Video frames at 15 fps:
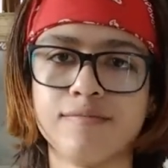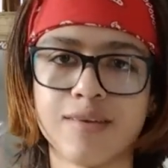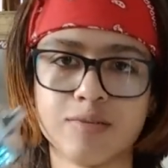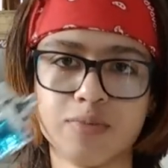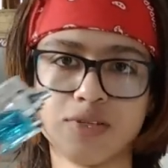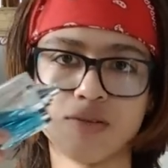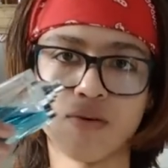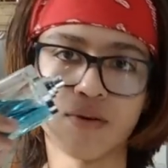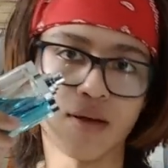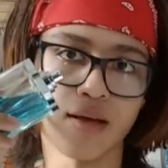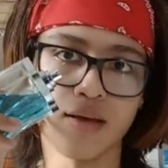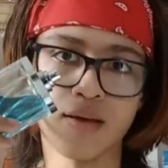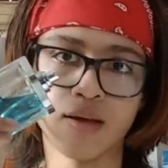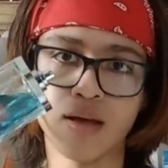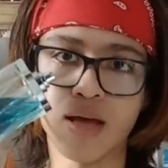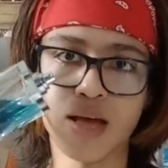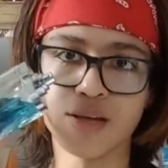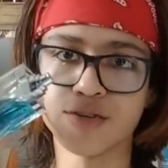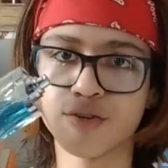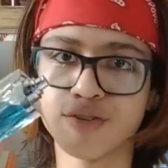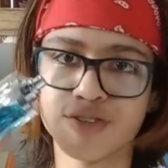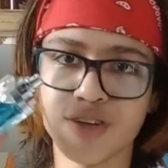Faz menção a quem?
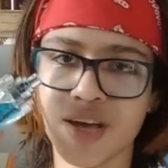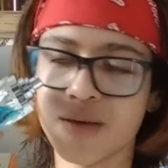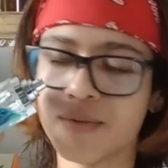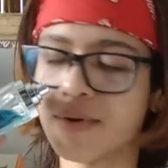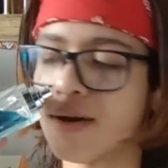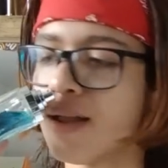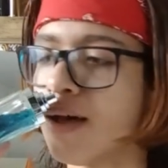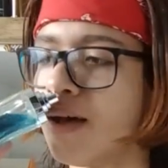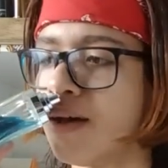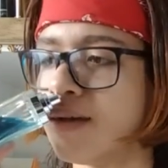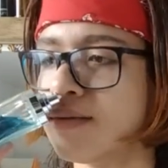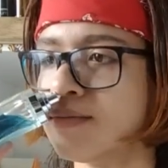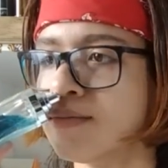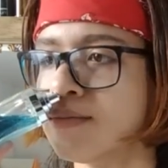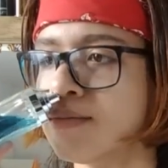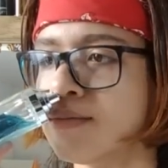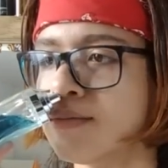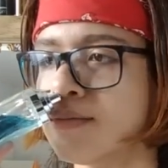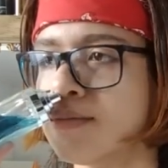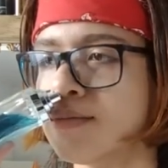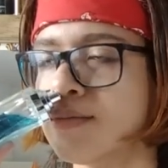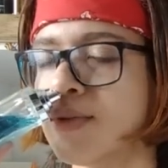A do Cherremogã.
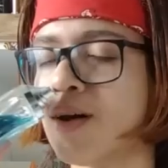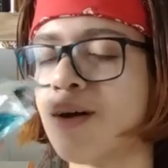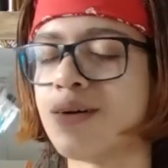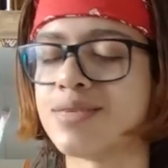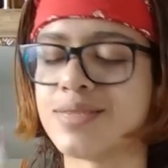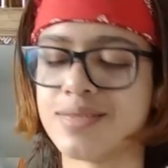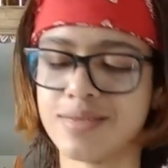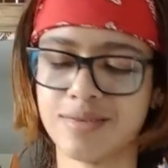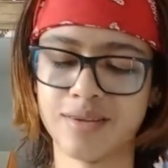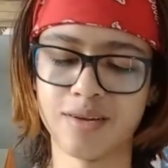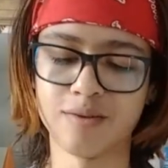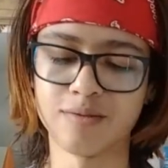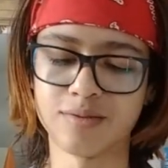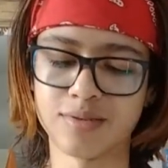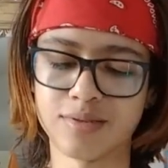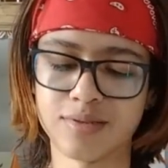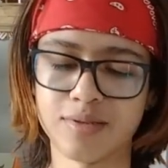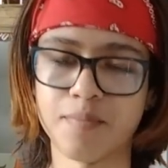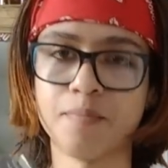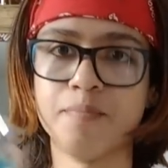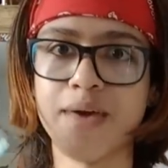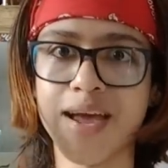Nossa, Deus.
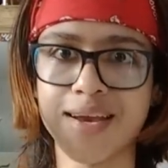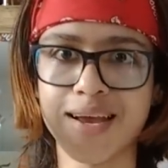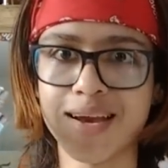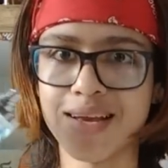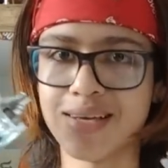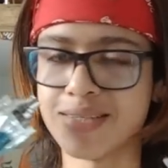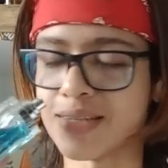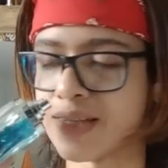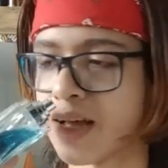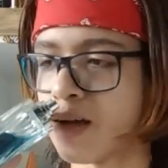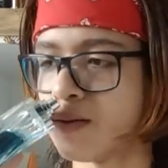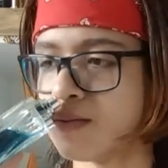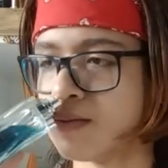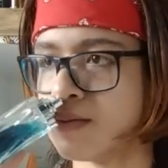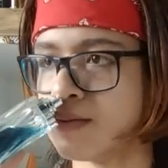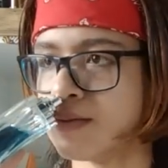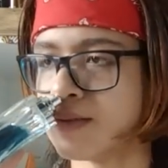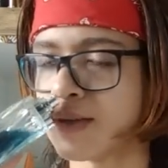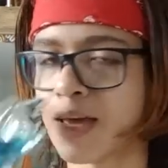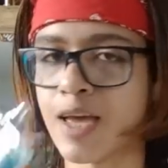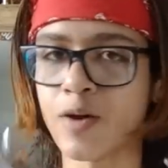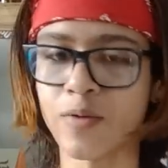Bem delícia, tá?
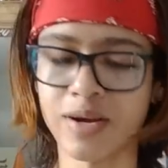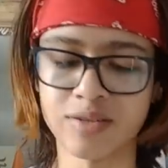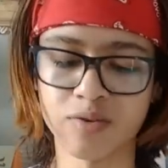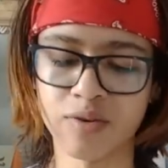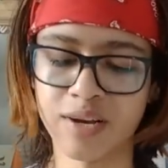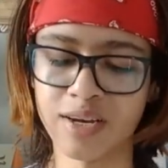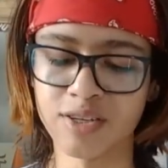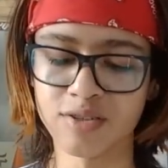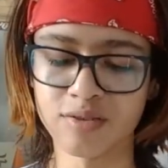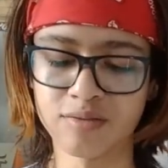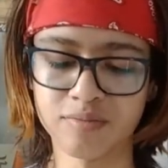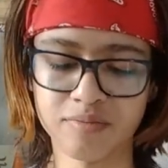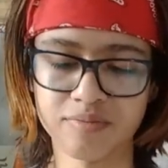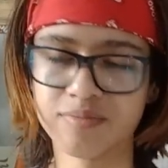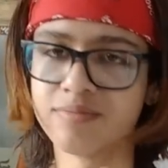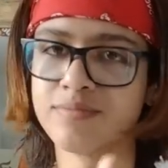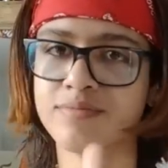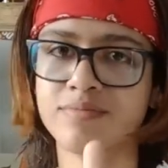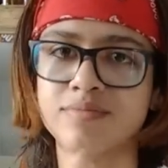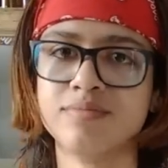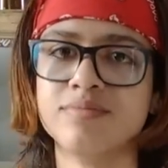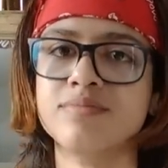Quem conhece o Angel
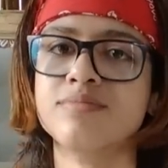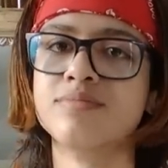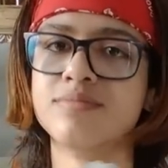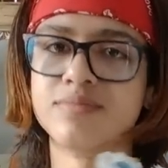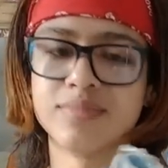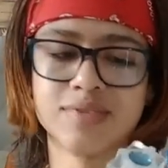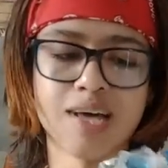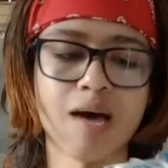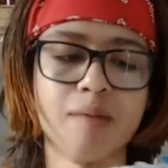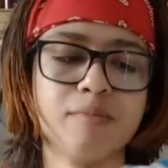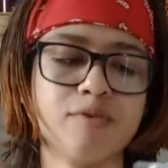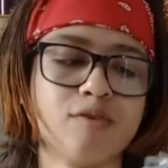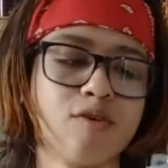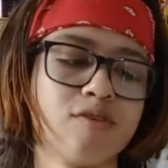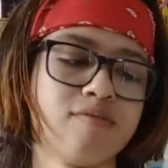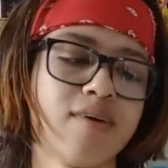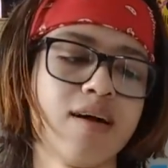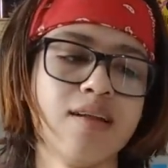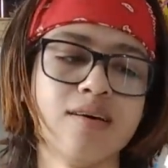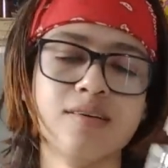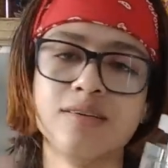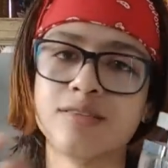sabe do que eu tô
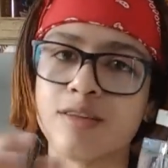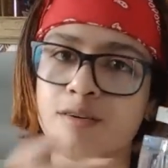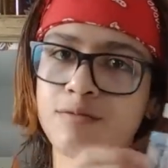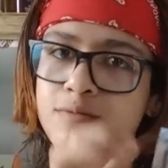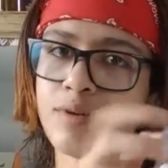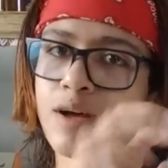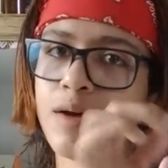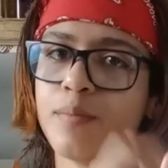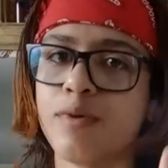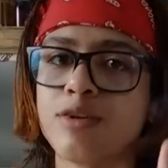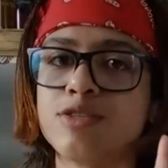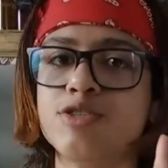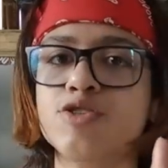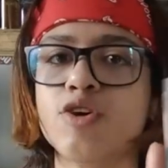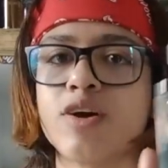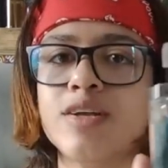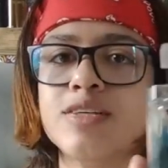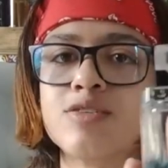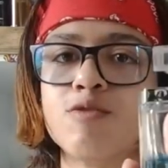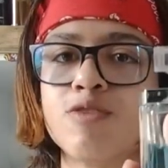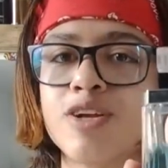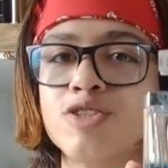falando, então pode se jogar
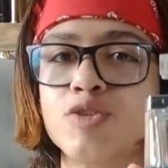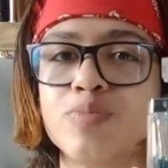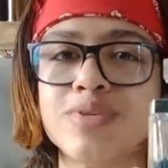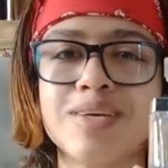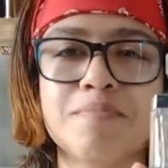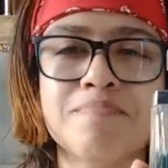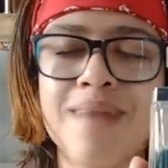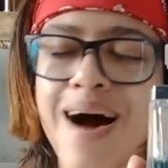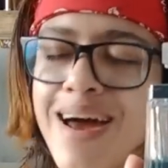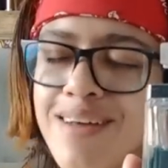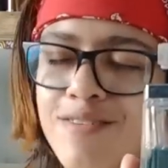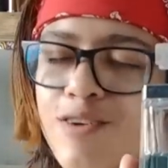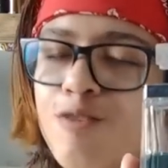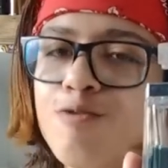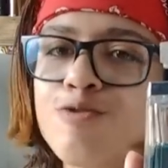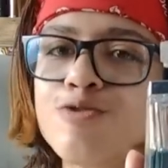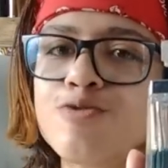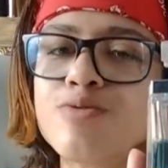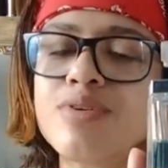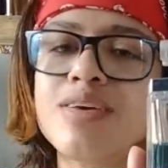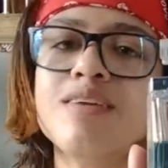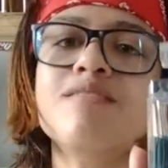nesse contratipo aqui
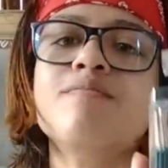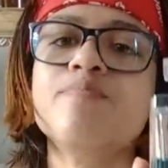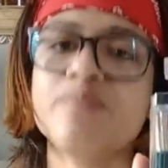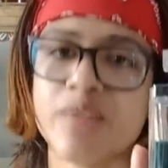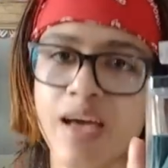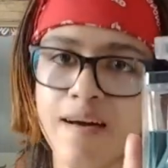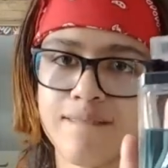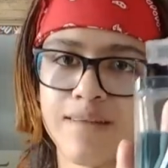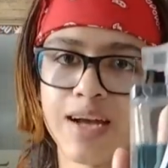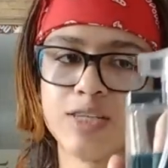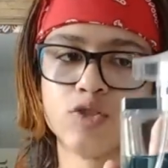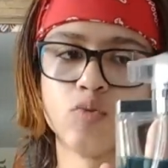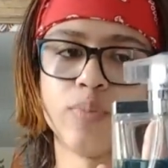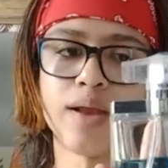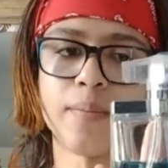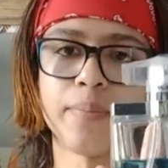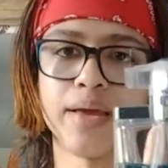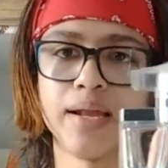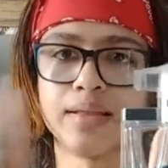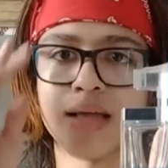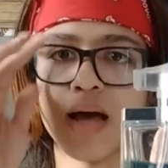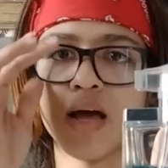maravilhoso que vale super a
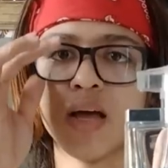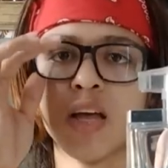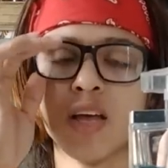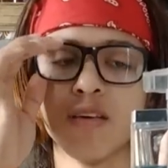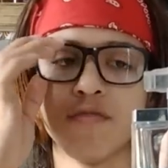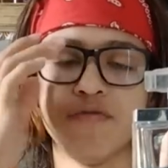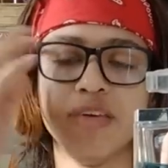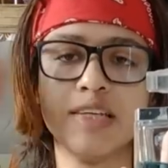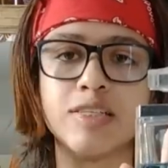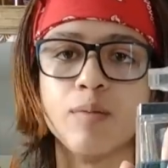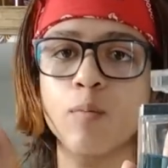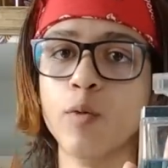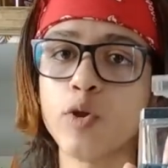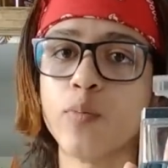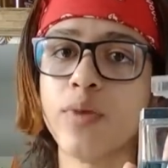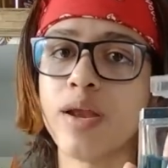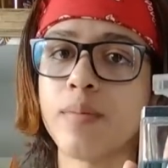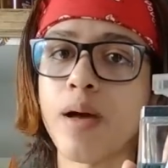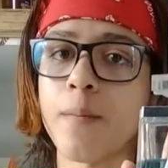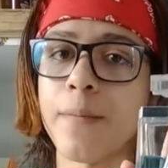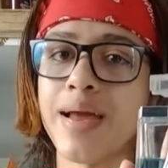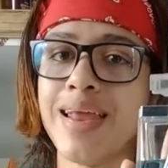pena, tá? Fixa muito bem na
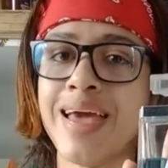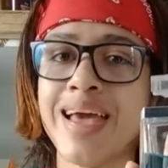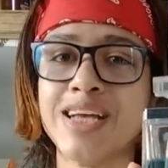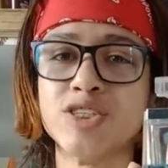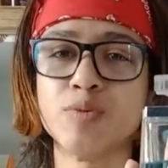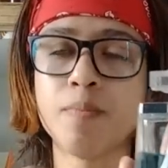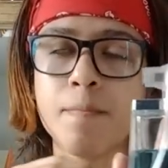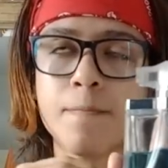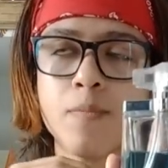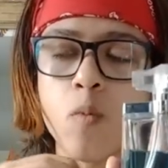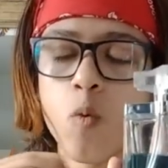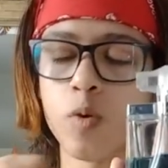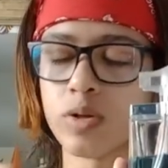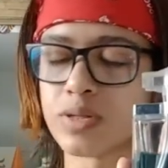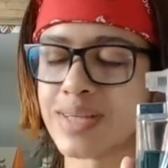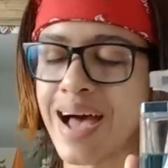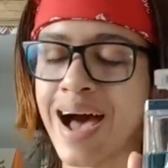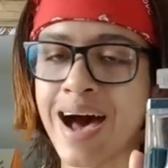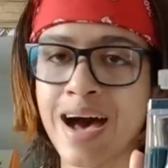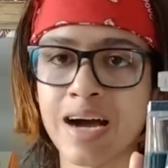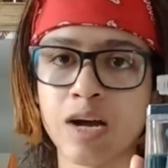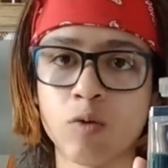minha pele e rende muito,
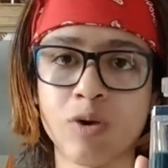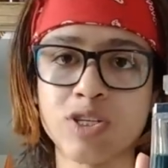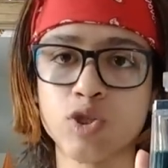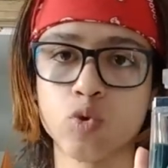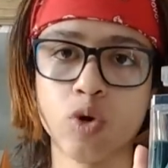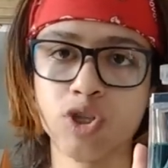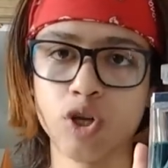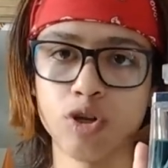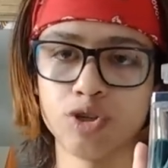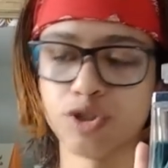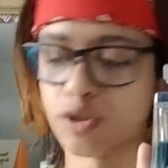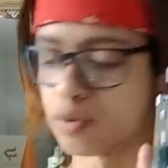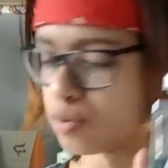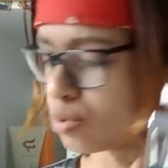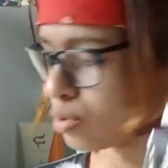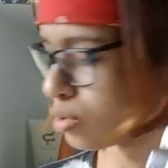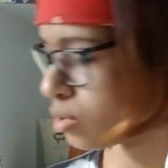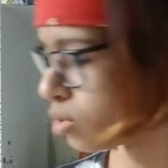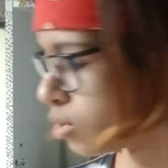arranca um surra de elogios.